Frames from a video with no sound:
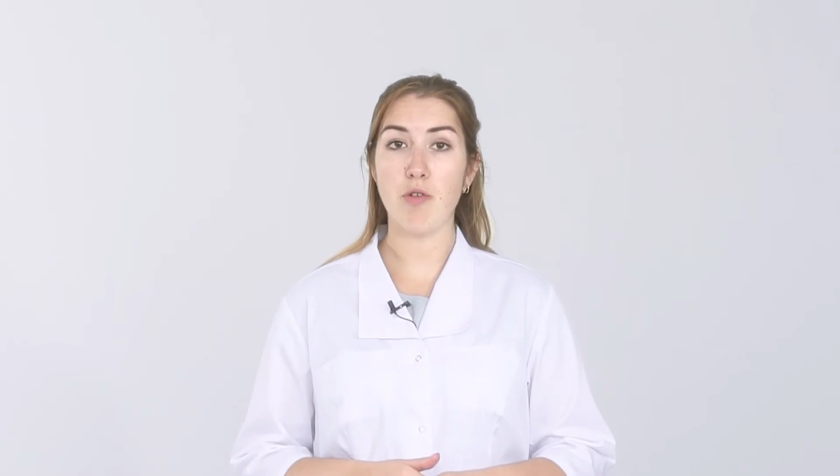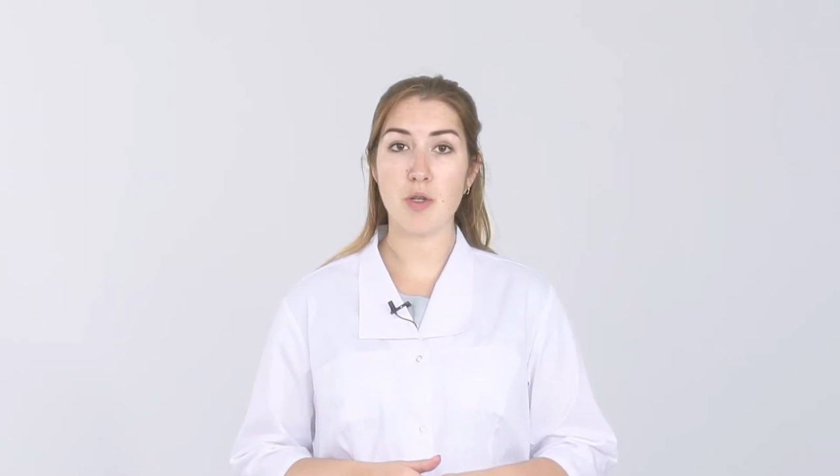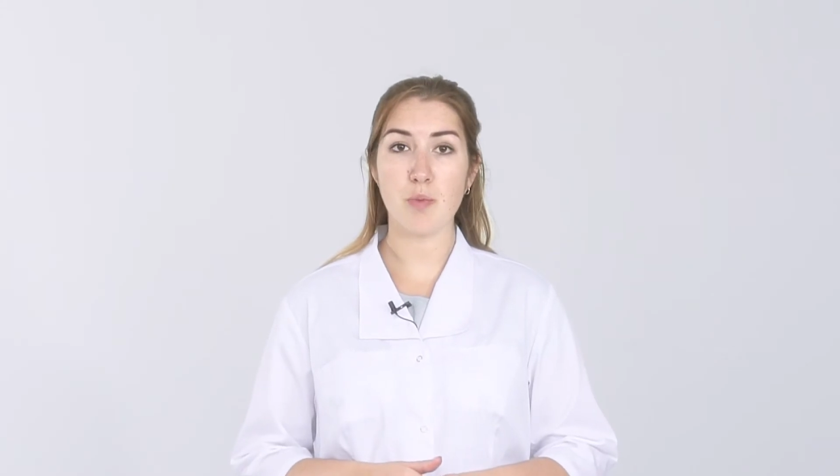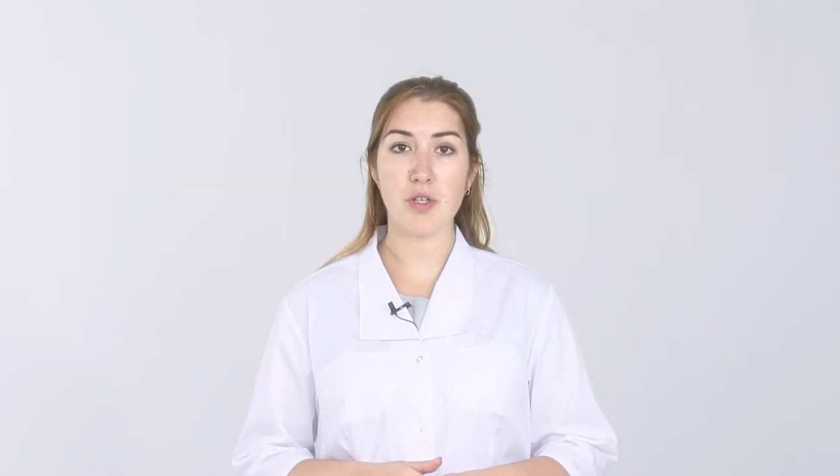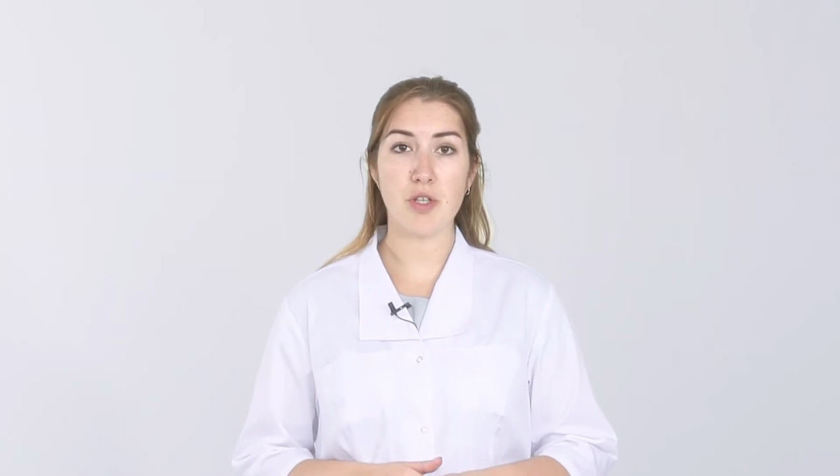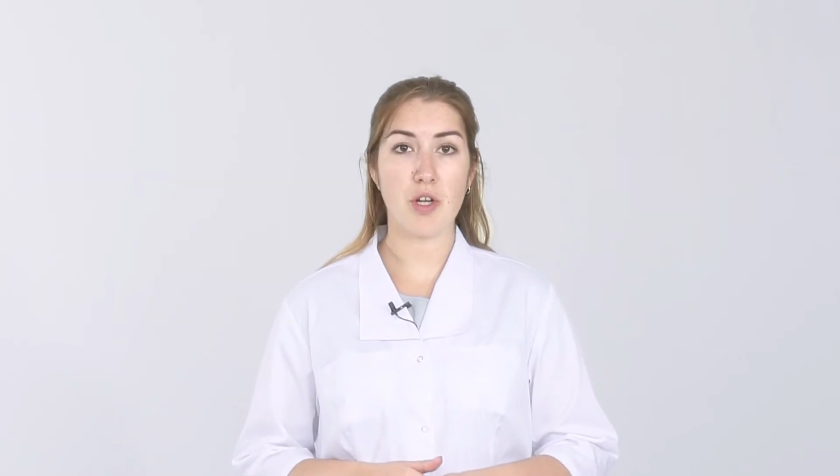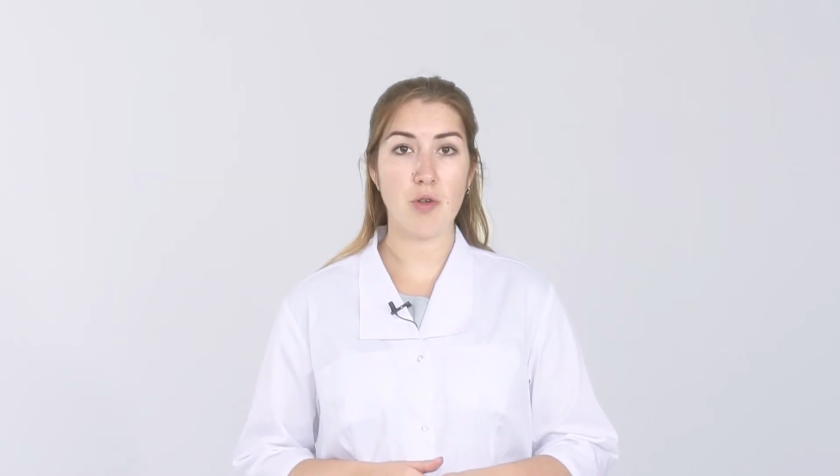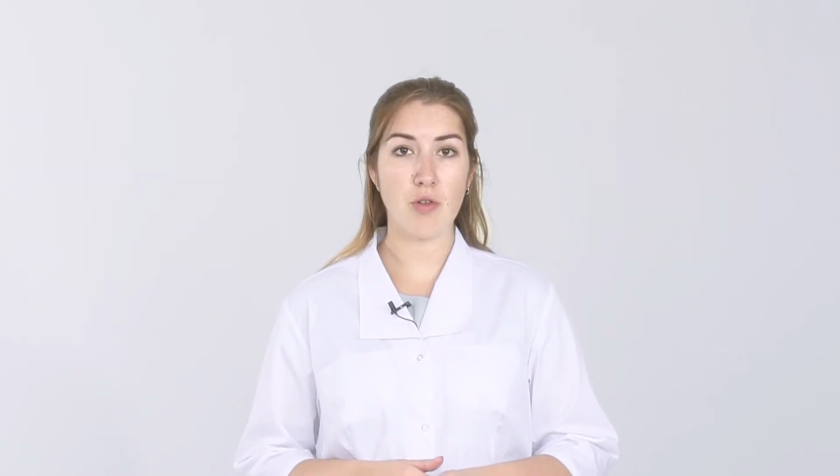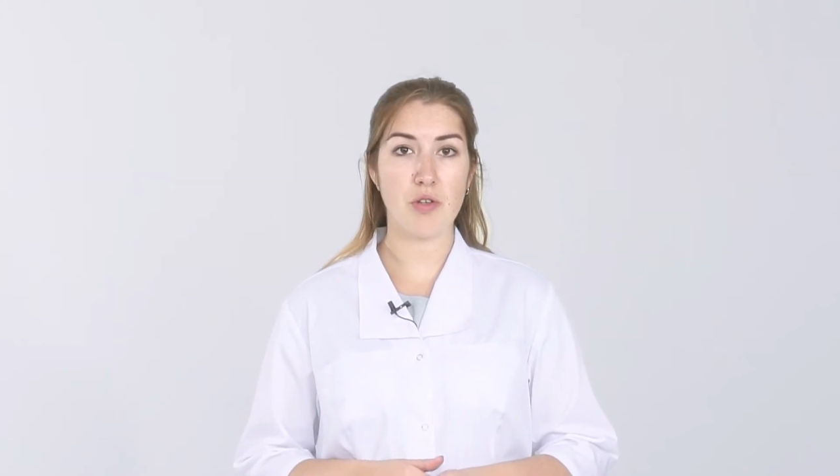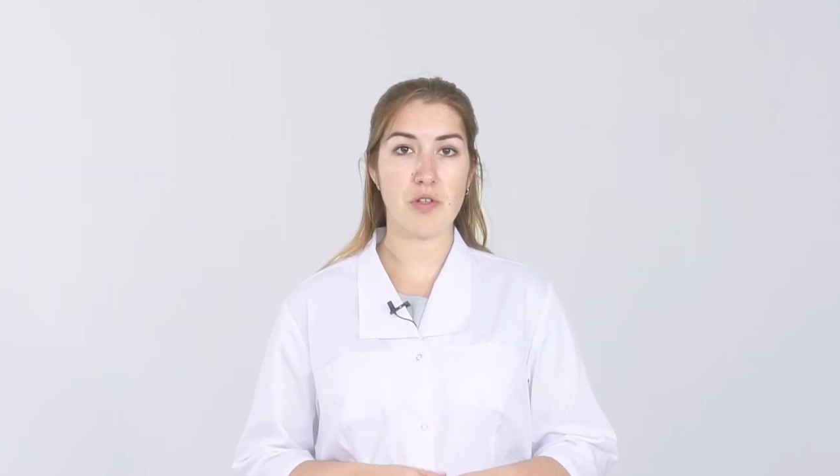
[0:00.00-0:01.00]

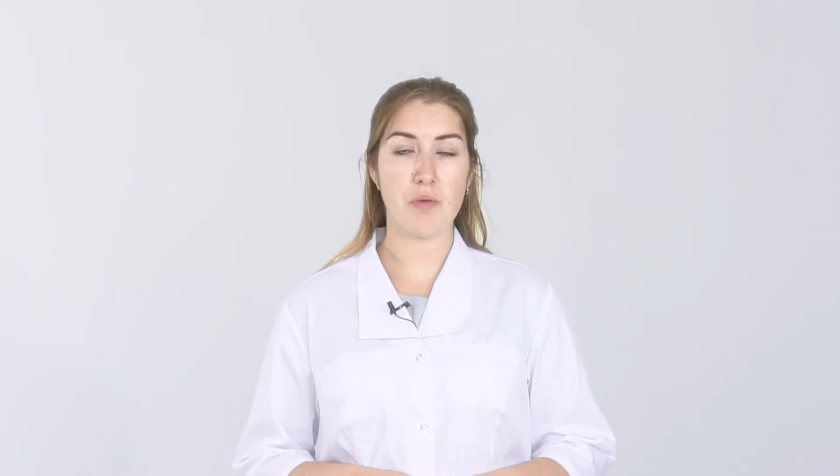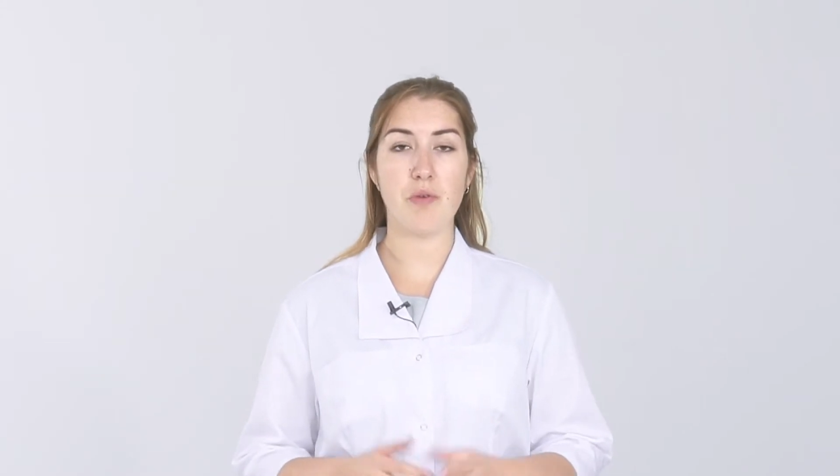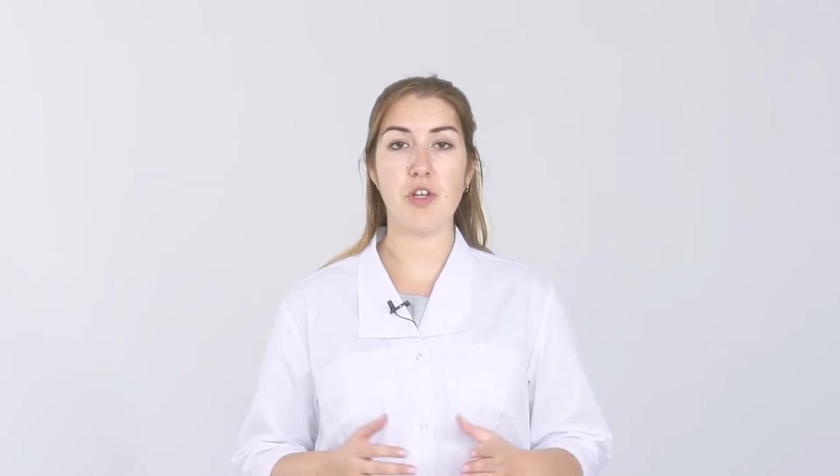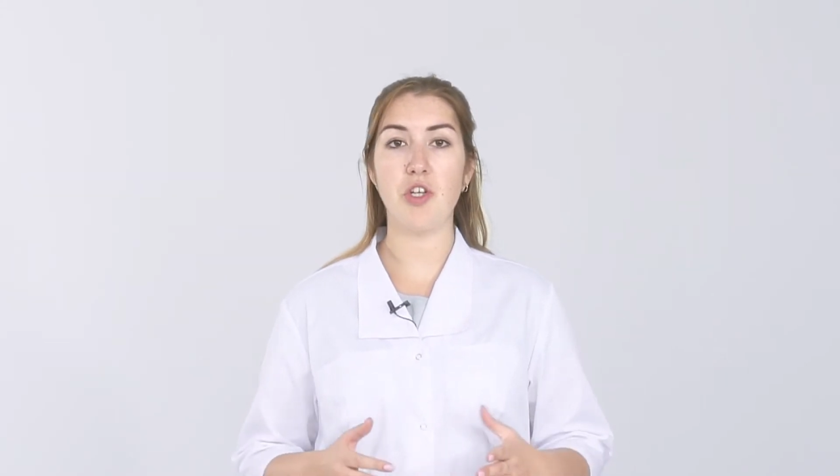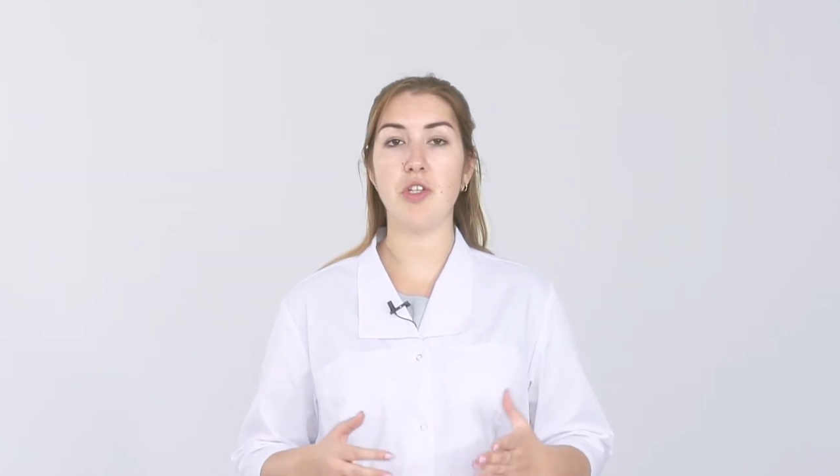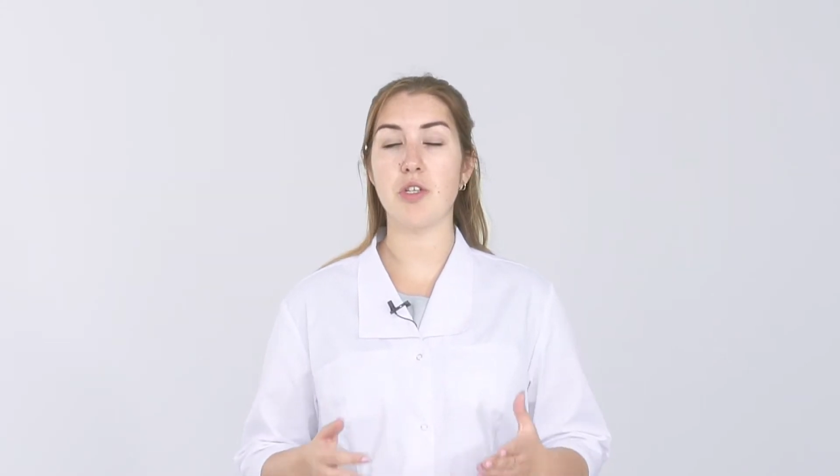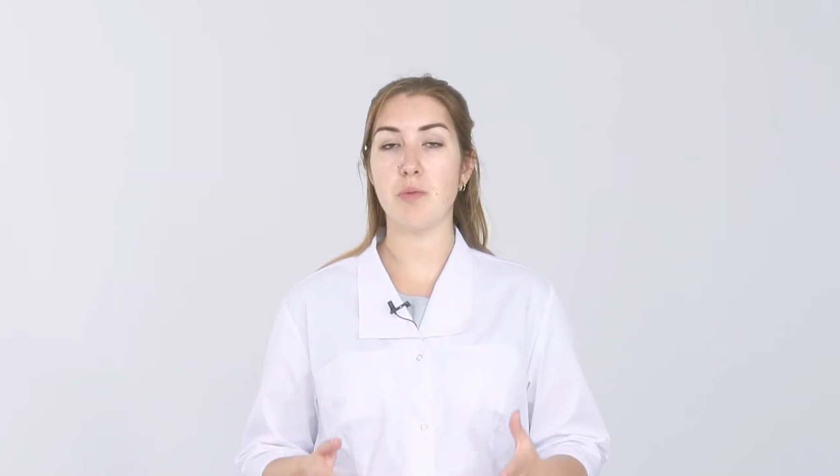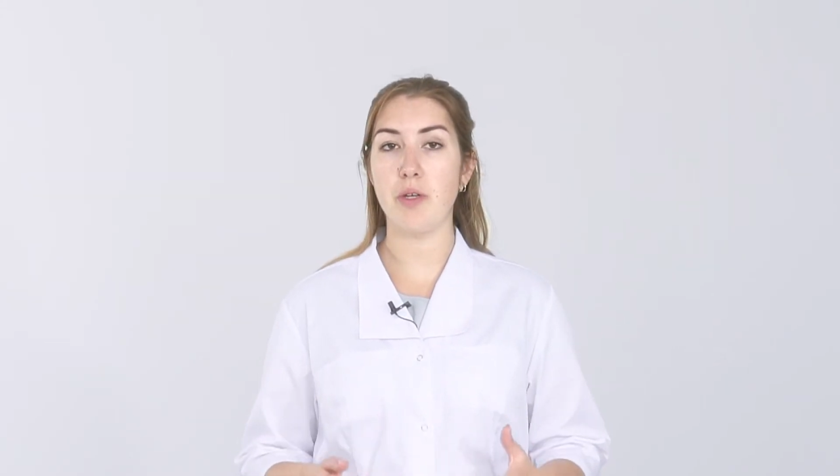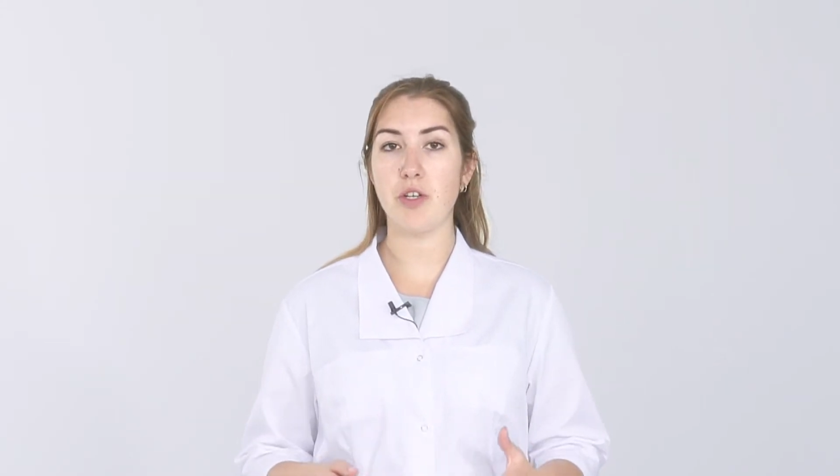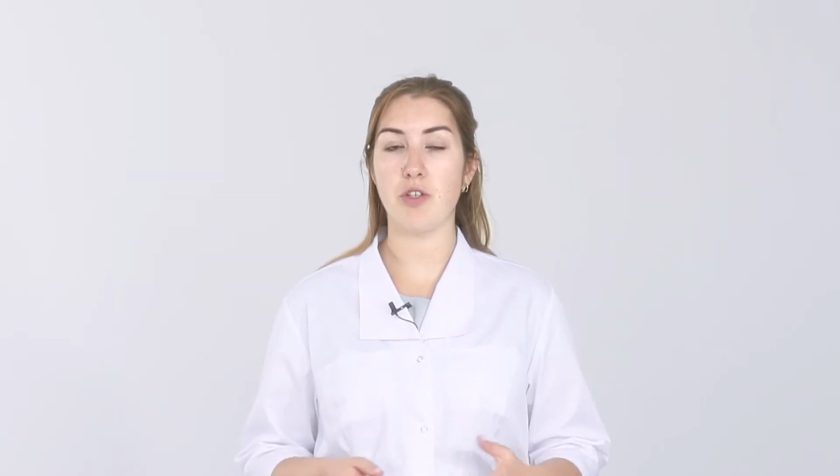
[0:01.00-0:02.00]
распространенности причина
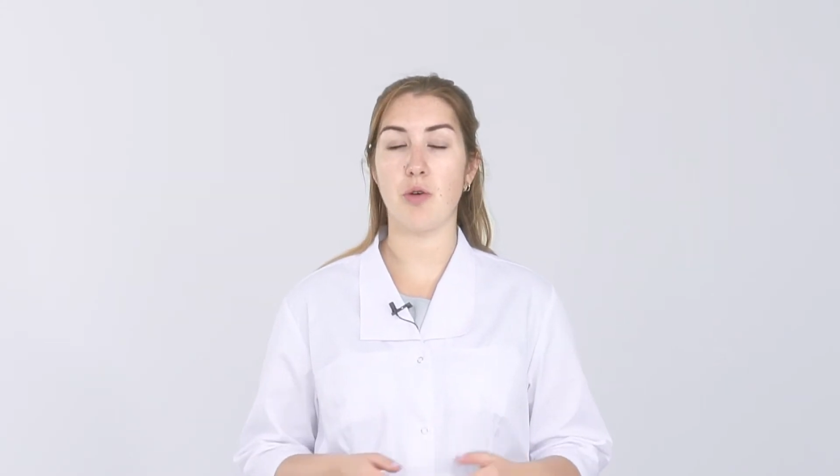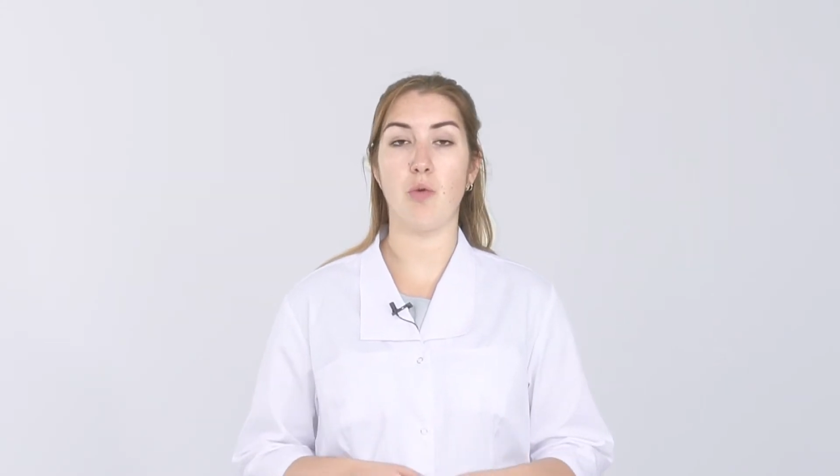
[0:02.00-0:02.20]
смерти